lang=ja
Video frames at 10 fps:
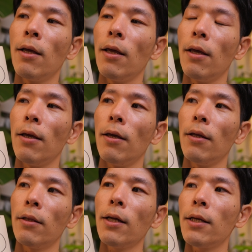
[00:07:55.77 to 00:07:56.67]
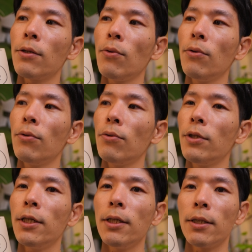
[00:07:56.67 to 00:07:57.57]
えー、ただそういう
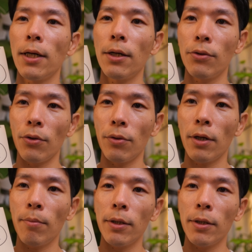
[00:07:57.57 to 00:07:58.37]
事実があるというか、